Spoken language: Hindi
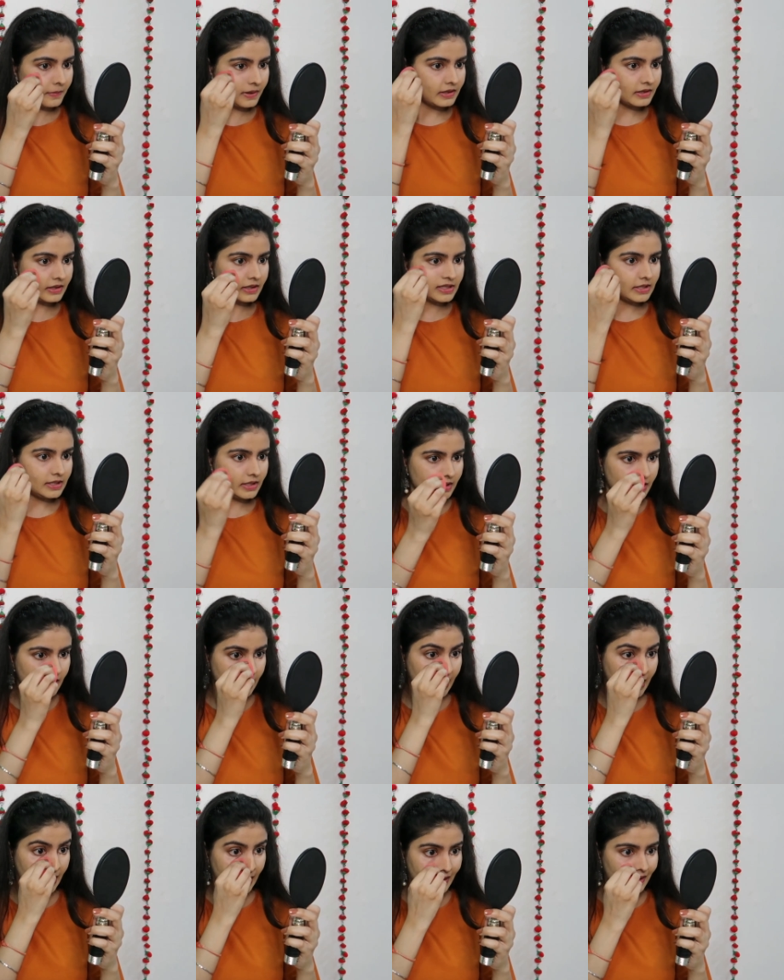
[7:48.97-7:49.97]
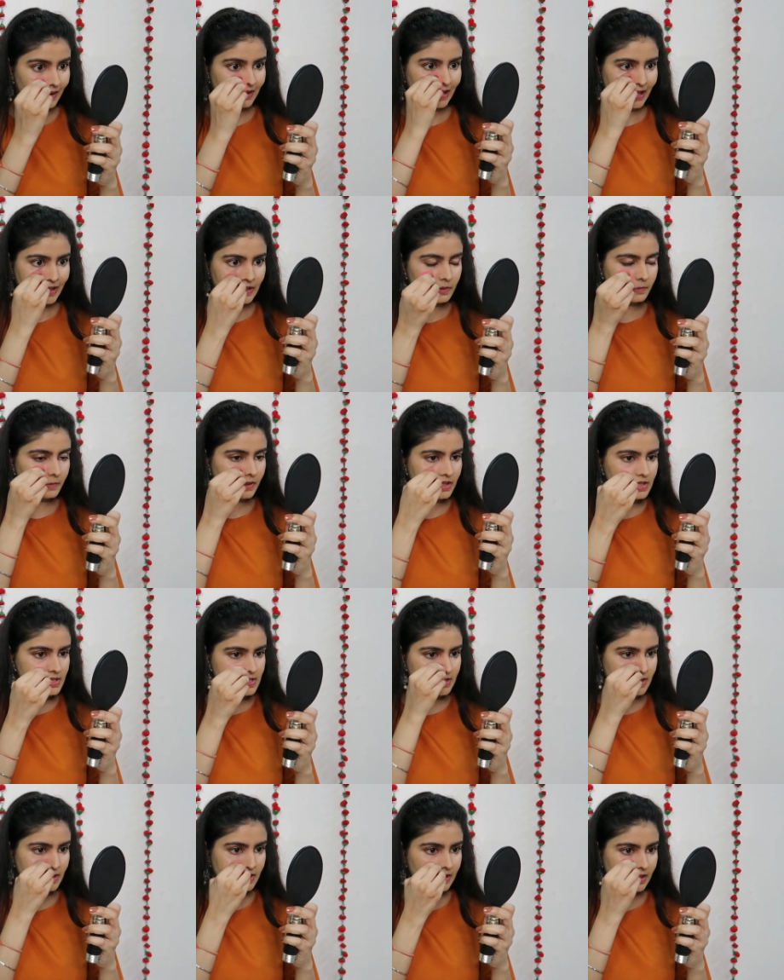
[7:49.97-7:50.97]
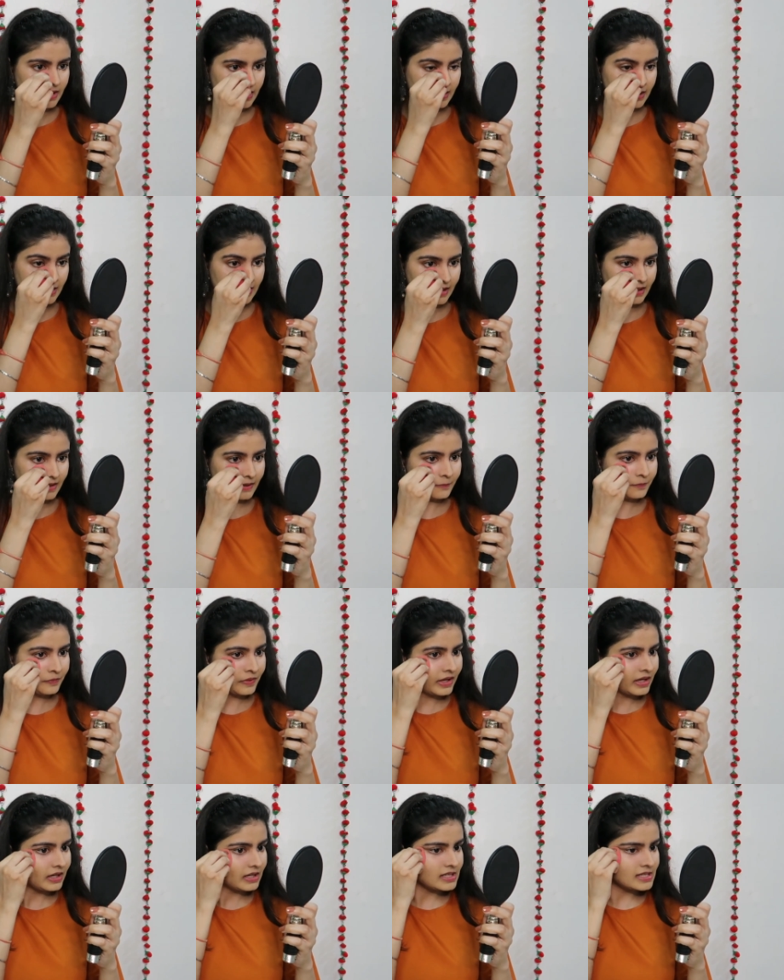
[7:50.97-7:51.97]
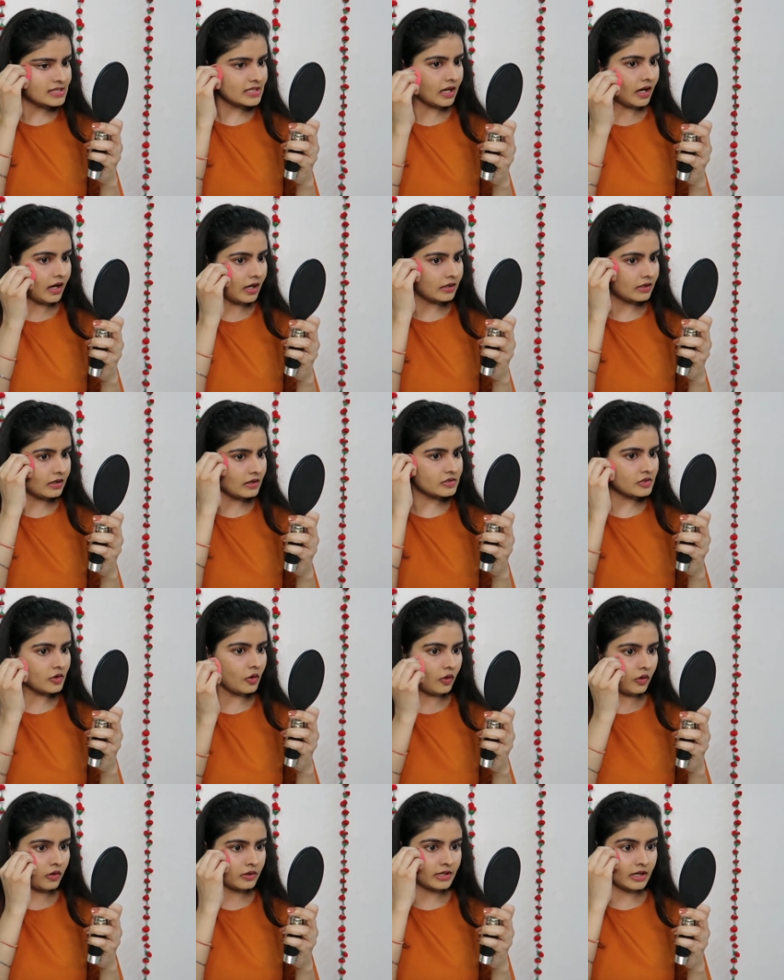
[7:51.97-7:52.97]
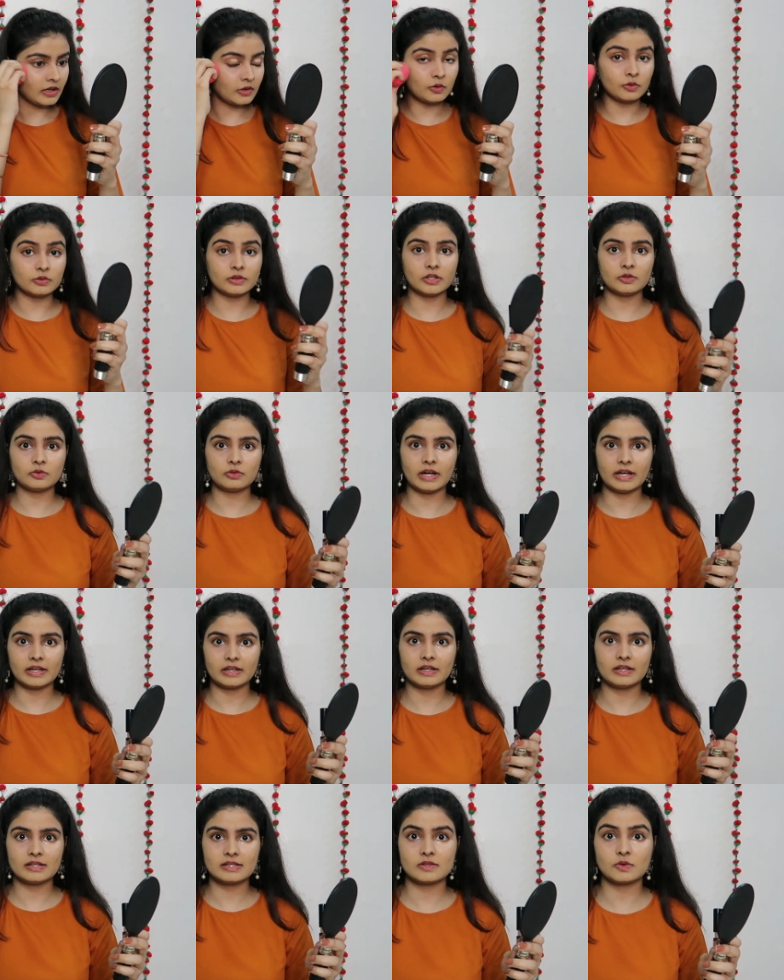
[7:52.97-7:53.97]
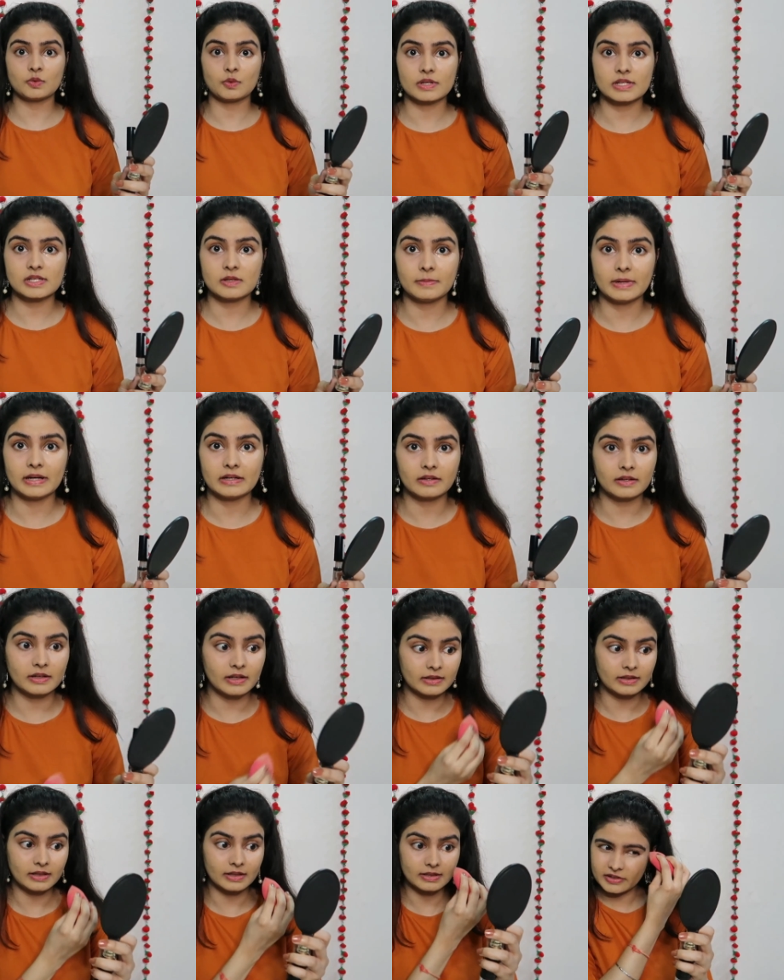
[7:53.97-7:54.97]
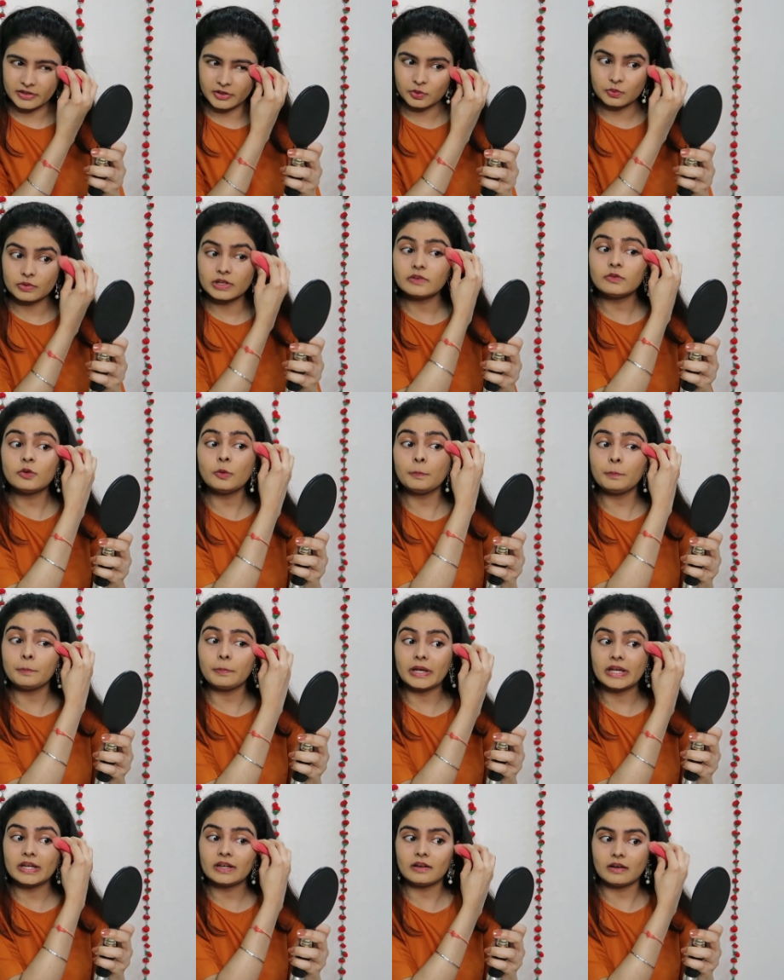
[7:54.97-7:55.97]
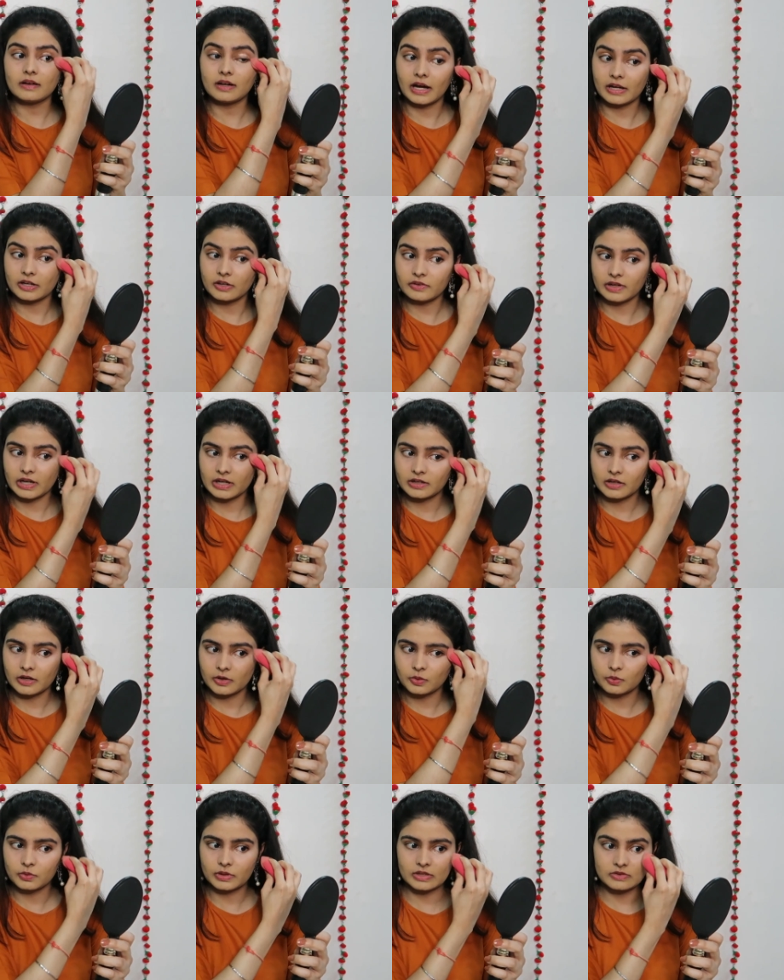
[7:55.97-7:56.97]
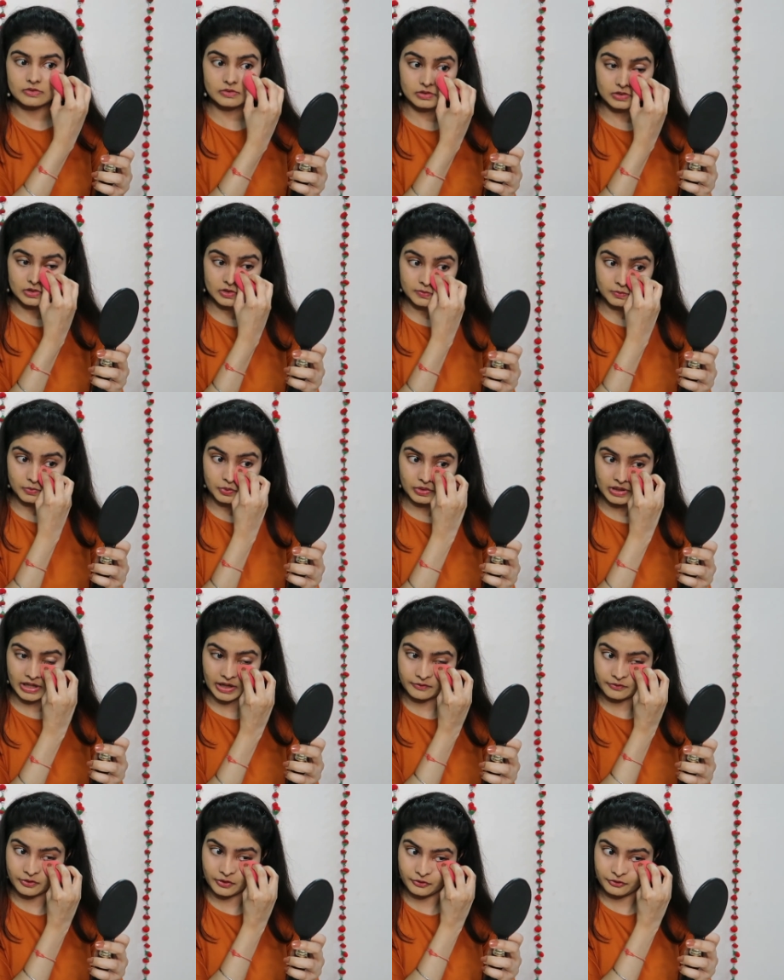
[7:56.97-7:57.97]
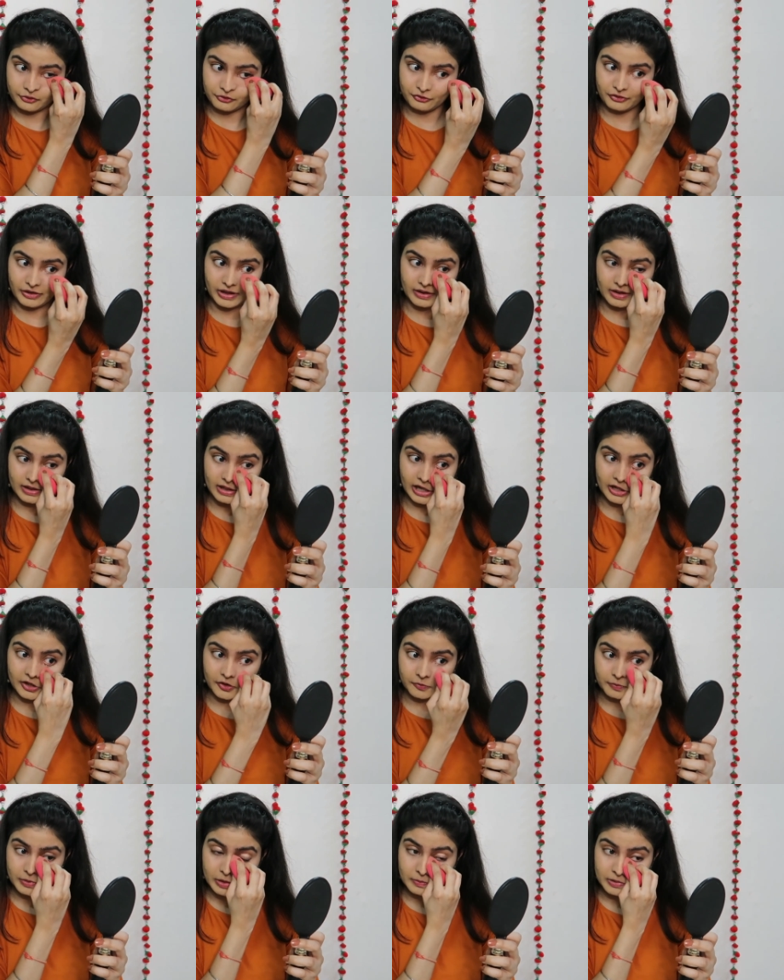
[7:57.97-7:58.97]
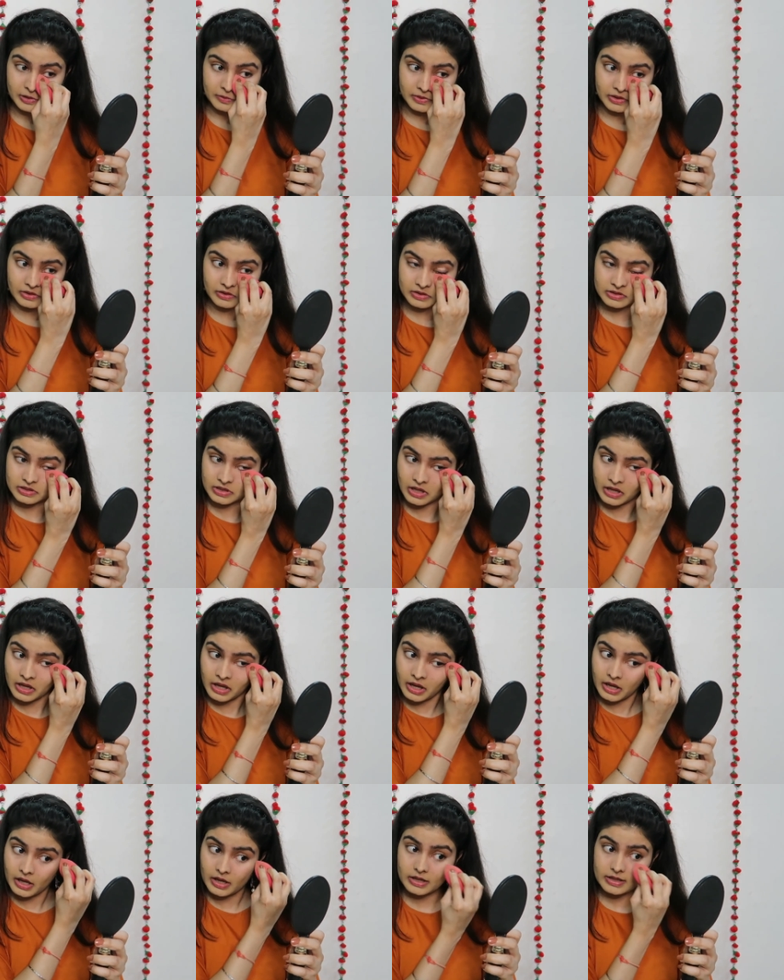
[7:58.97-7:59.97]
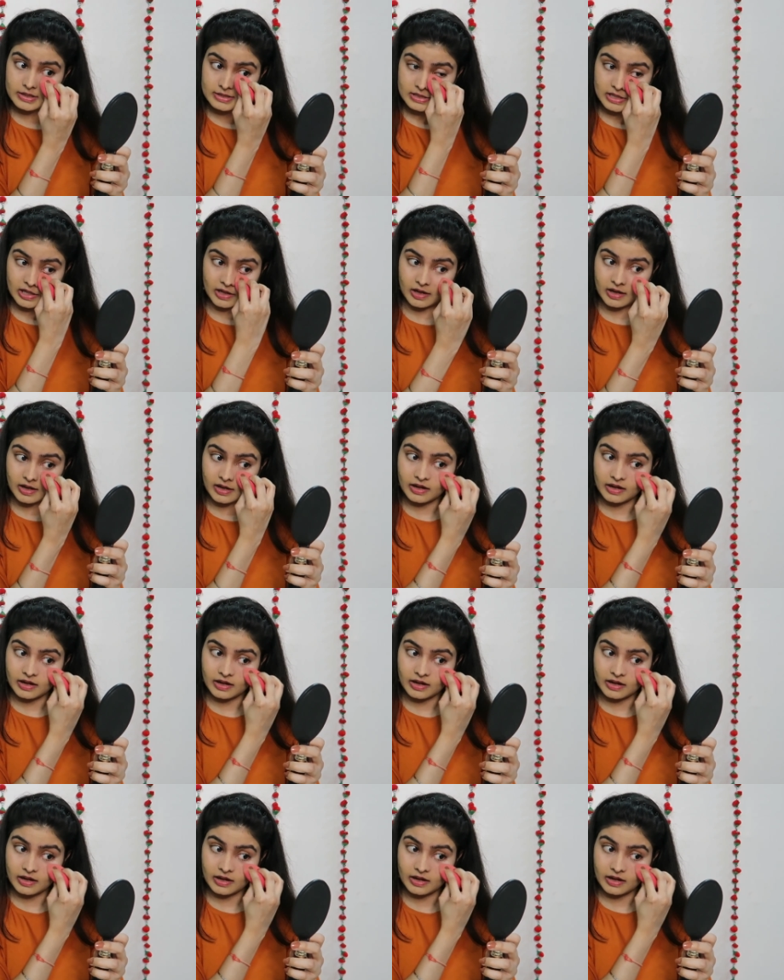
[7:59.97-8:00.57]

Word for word: बट ये है लाइट मेरी स्किन के लिए लाइक like, इससे हल्का सा और डार्क होता है तो आई गेस थोड़ा सा बेटर रहता है अंडरटोन है वो पिंक काइंड ऑफ अंडरटोन है सो दिस इज मोर लाइक फॉर फेयर काइंड ऑफ पीपल बिकॉज इसका